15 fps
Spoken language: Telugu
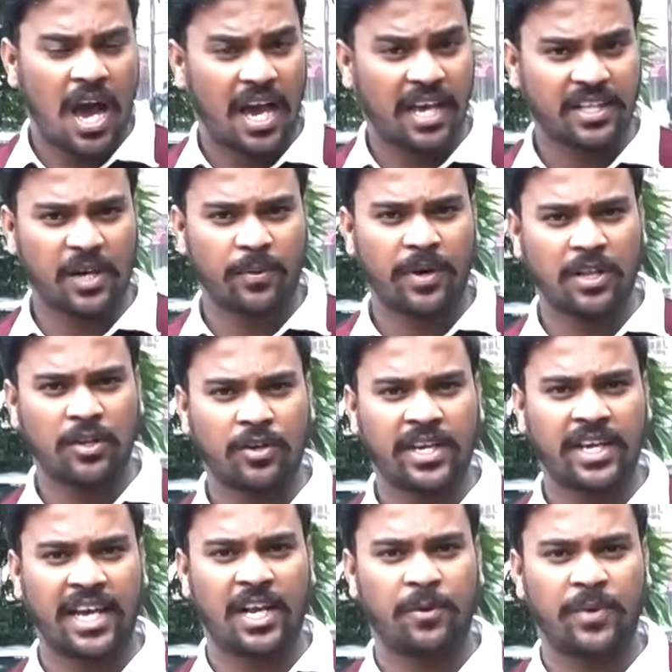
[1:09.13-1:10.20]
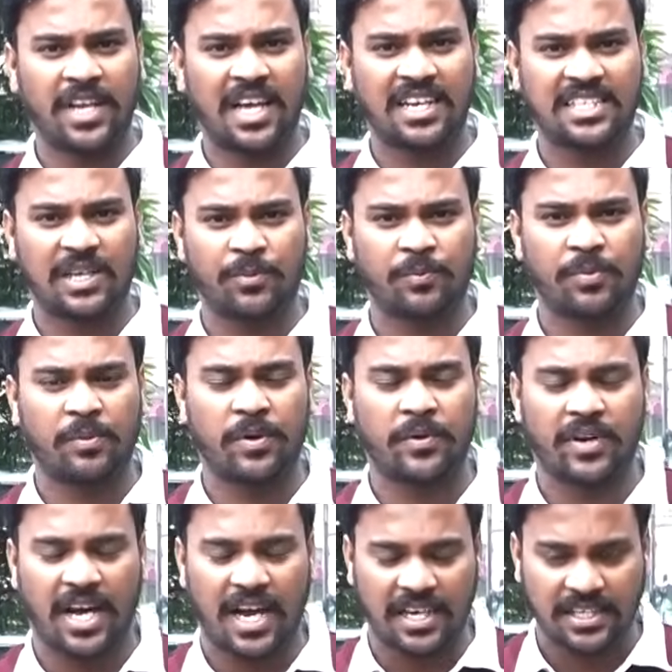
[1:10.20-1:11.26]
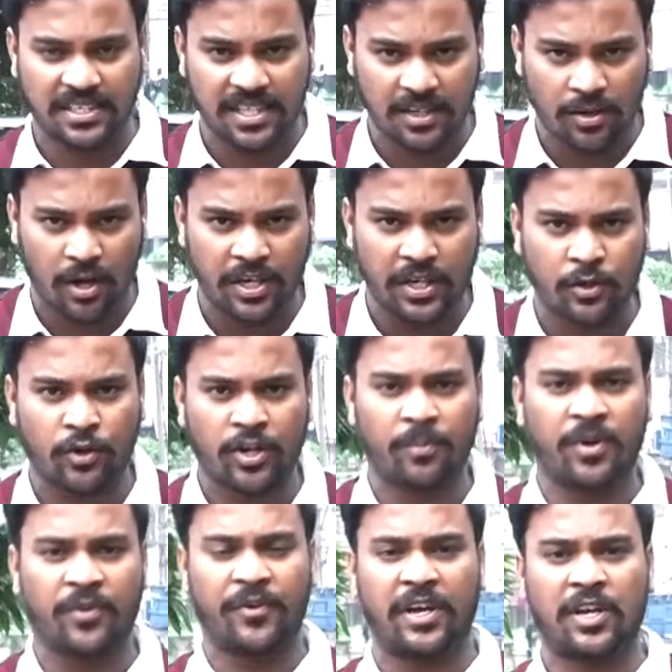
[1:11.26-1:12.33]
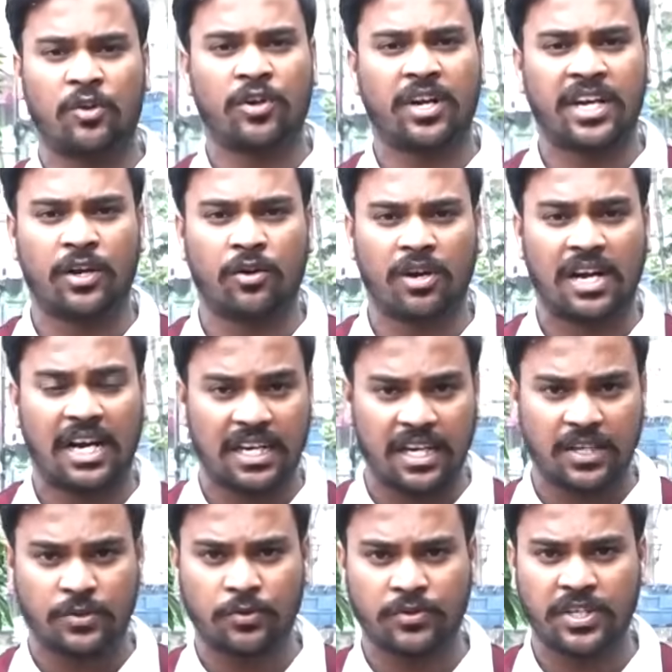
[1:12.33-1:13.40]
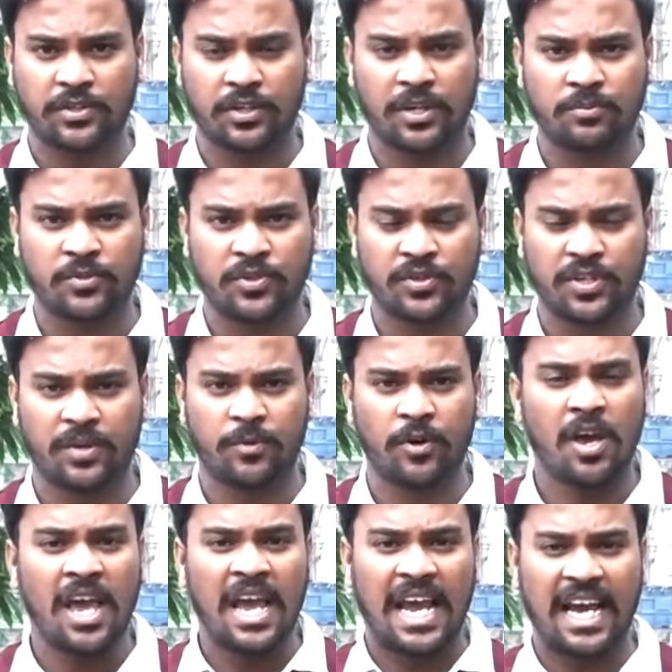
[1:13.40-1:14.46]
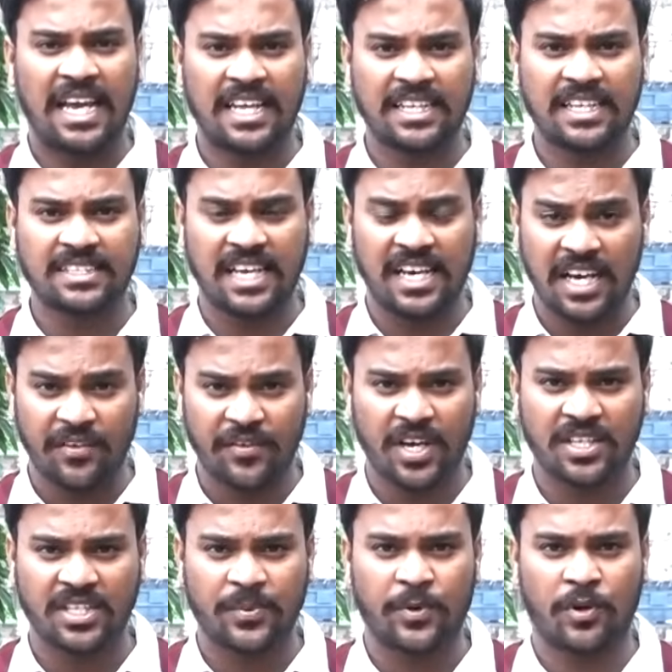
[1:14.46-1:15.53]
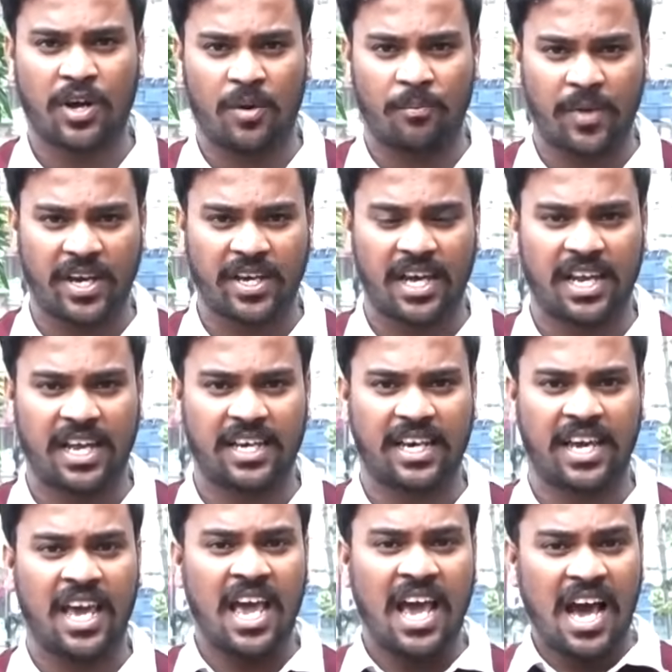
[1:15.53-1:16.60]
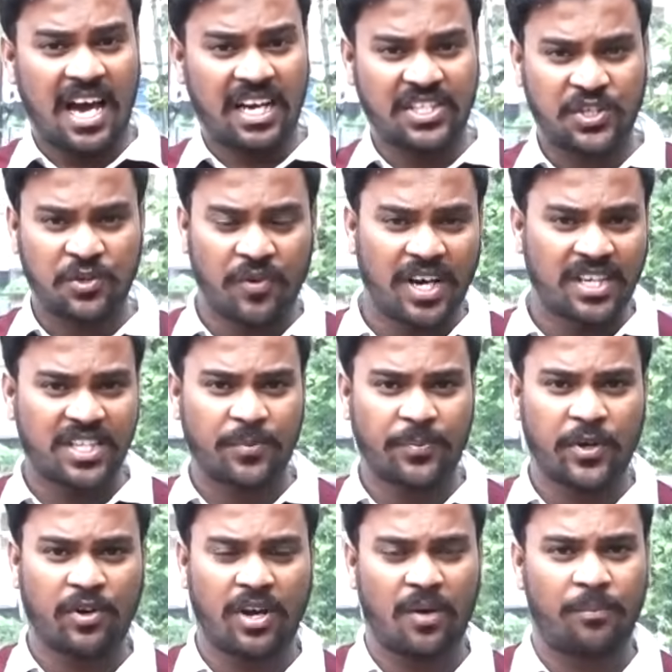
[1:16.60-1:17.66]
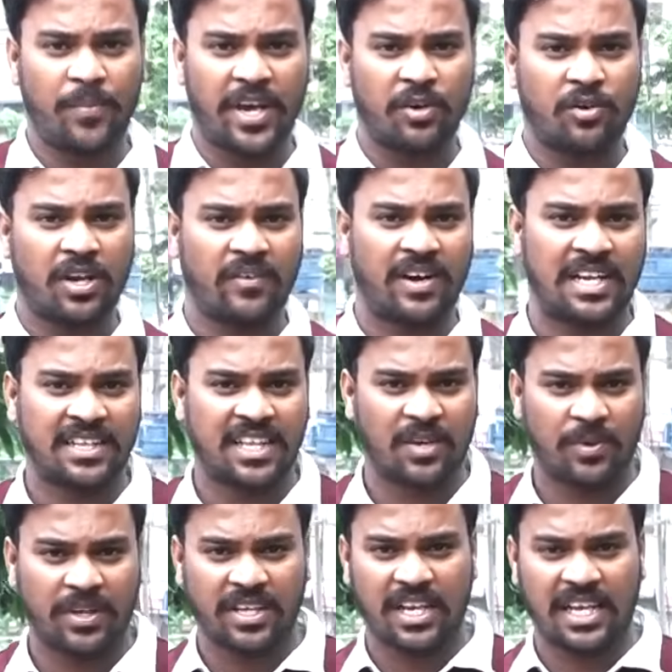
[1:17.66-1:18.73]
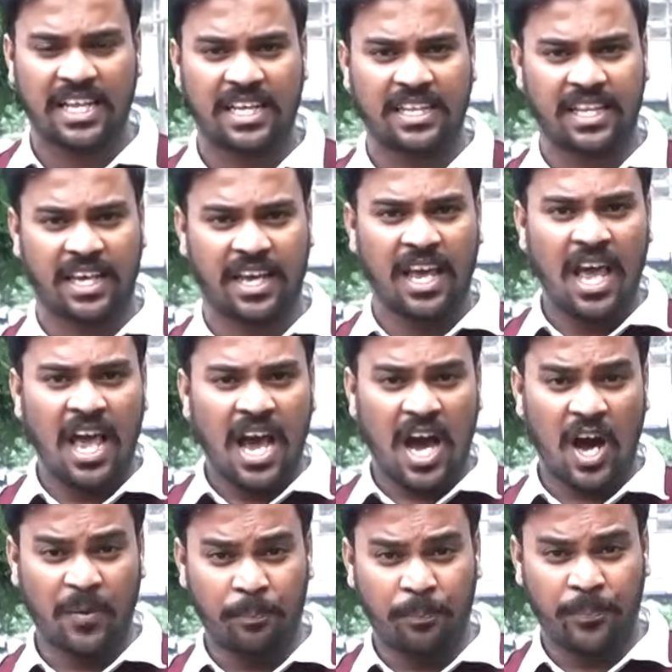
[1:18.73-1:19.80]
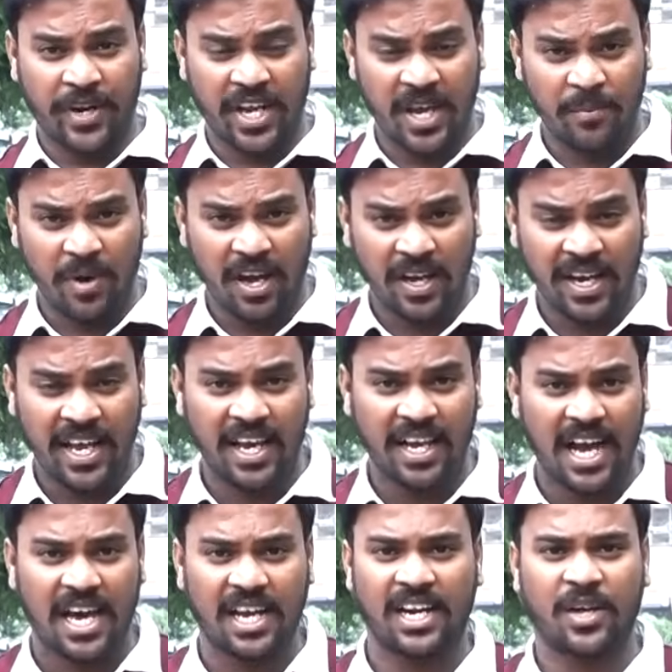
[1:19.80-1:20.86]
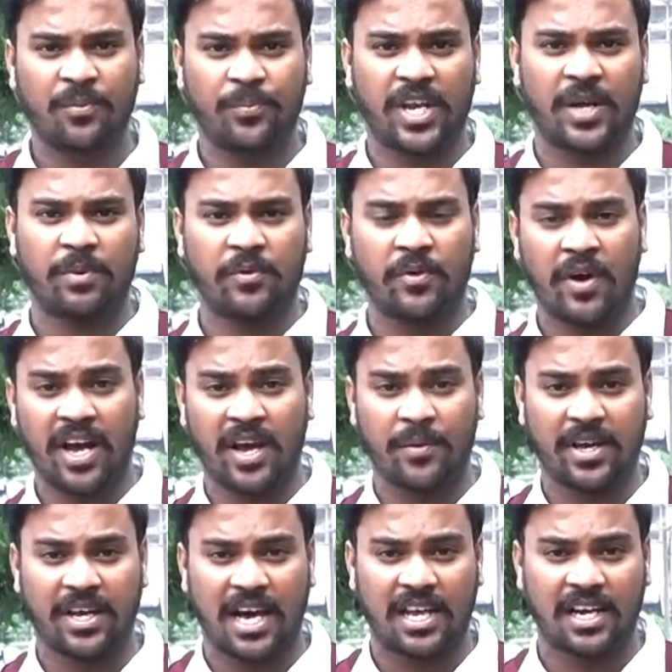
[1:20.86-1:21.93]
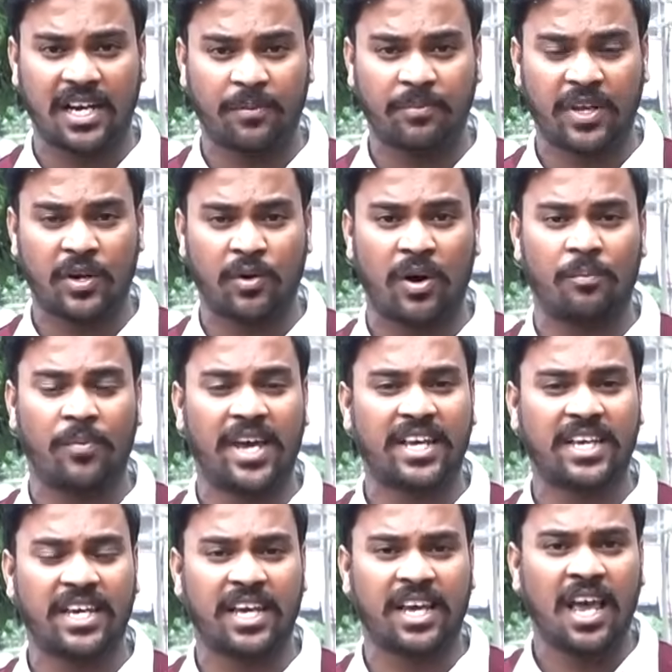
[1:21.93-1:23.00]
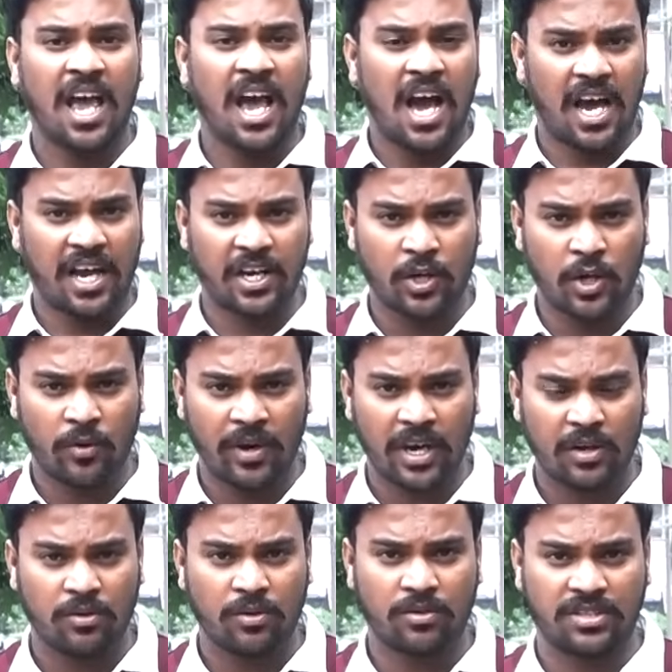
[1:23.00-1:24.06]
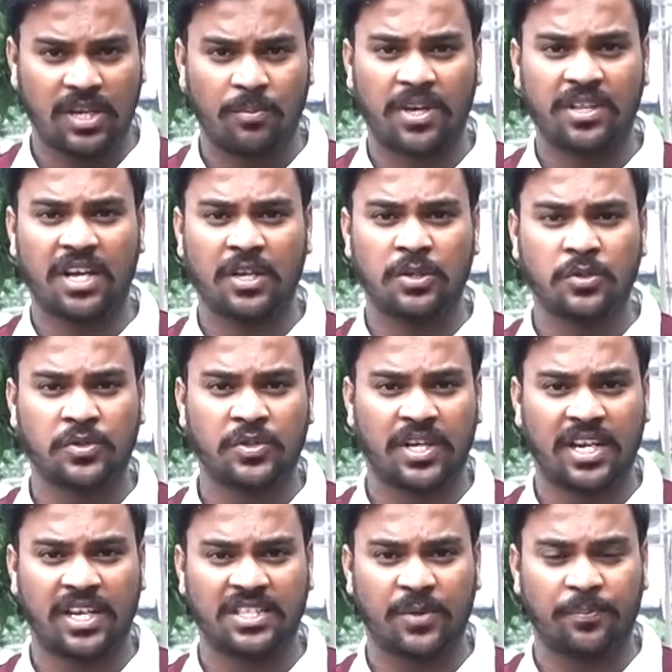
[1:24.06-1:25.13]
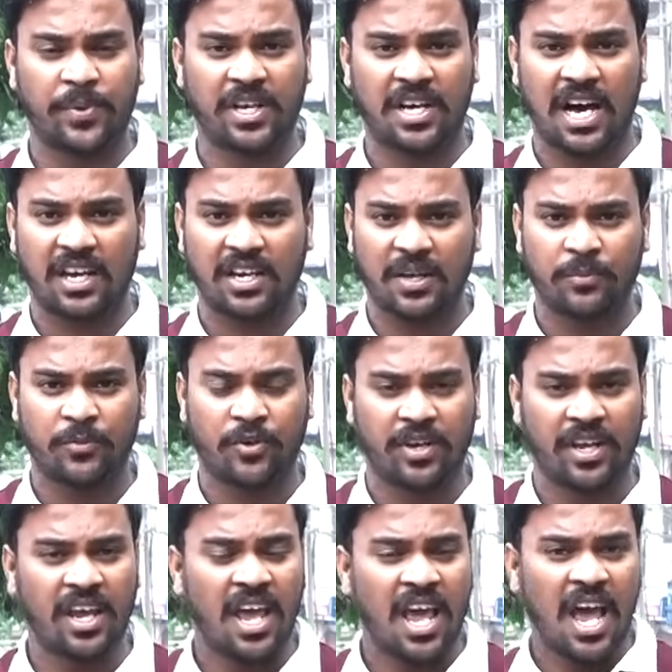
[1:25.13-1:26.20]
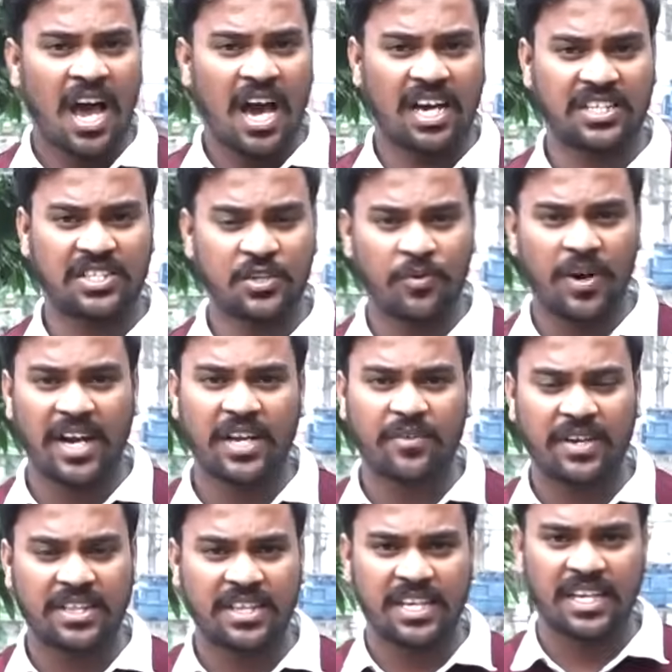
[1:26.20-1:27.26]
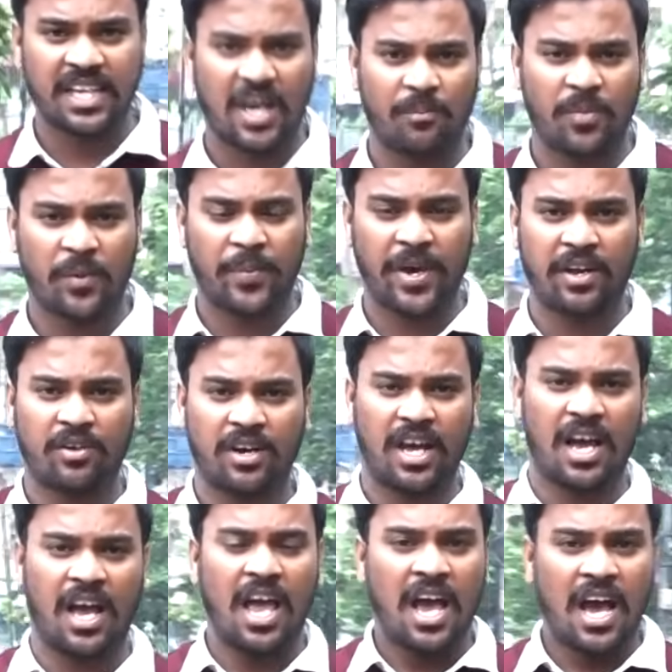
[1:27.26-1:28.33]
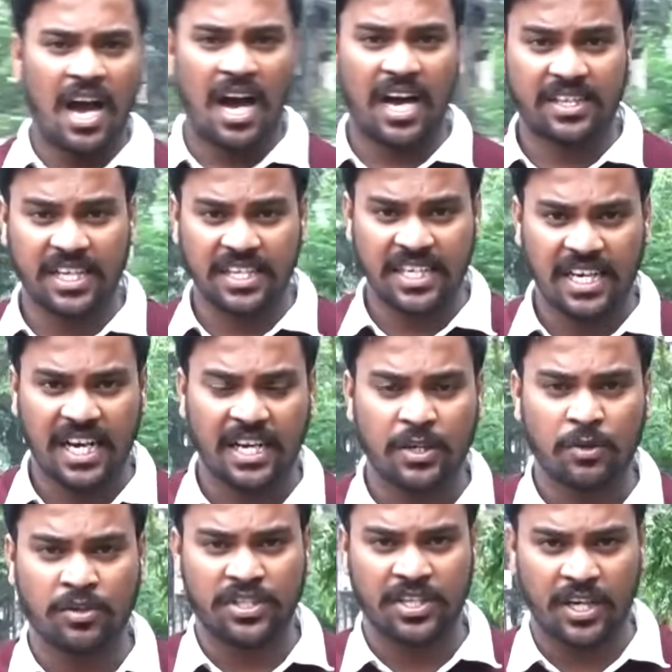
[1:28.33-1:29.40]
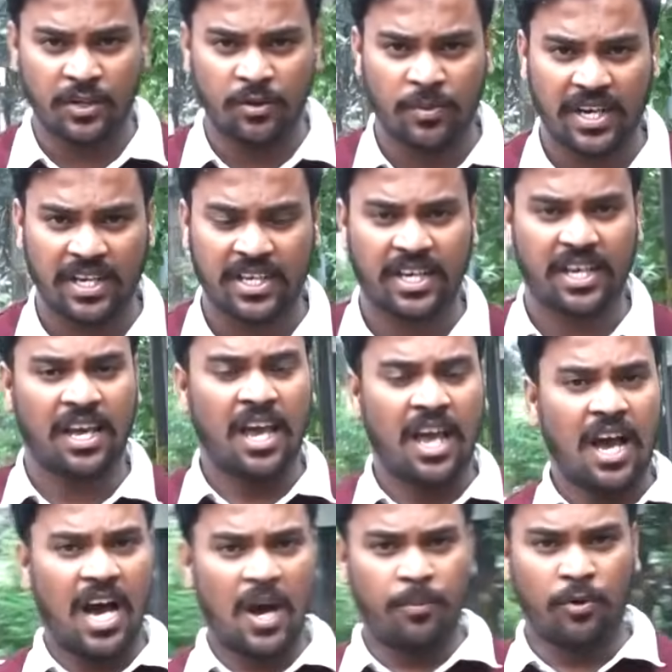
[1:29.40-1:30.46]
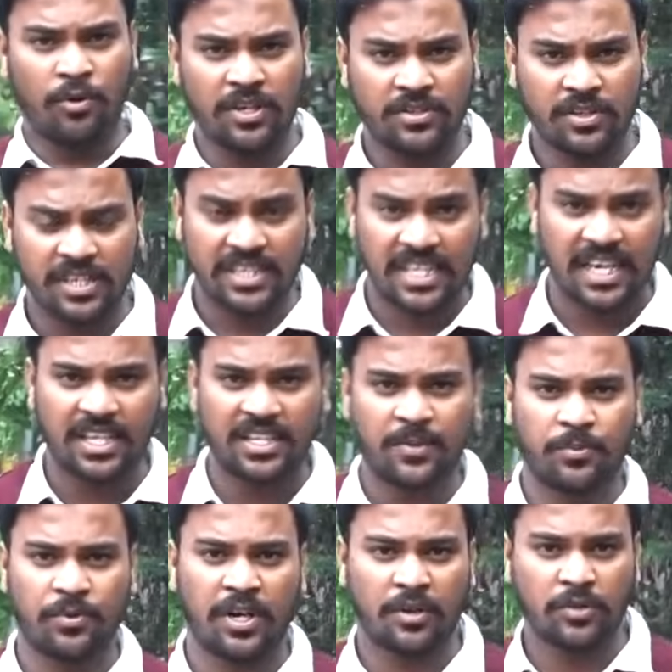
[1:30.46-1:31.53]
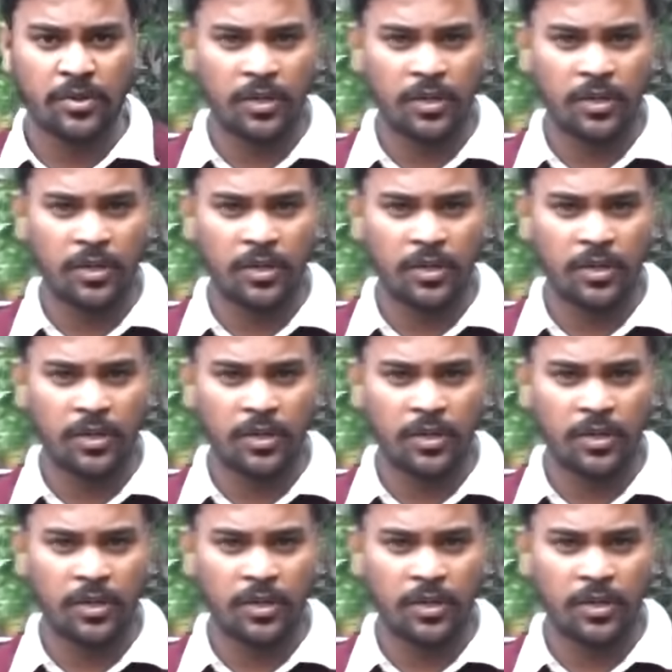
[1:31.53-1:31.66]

హైదరాబాద్లోని ఎల్బీనార్ సమీపంలోని ఆర్టీసీ కాలనీ రోడ్ నెంబర్ ఫైవ్లో కూడా నేను ఒక ఘటన చోటు చేసుకోవడం చూస్తున్నాము ఏదైతే సంగవి అని చెప్పి ఒక అమ్మాయి అలాగే ఆ శివ అని చెప్పి ఒక అబ్బాయి కూడా వాళ్ళిద్దరి మధ్యలో ఏదైతే ఆ ప్రేమనే కారణం ప్రేమ వివాహమే కారణం తను అమ్మాయికి ఆ ఇంట్లో వాళ్ళు సంబంధాలు చూస్తున్నారని చెప్పి కారణంతోనే ఆ శివ అనే వ్యక్తిని నా అమ్మపై కూడా హత్య చేయడానికి వచ్చినట్టు మనకి ఆ పోలీసులు నిర్ధారణ చెప్తున్నాడు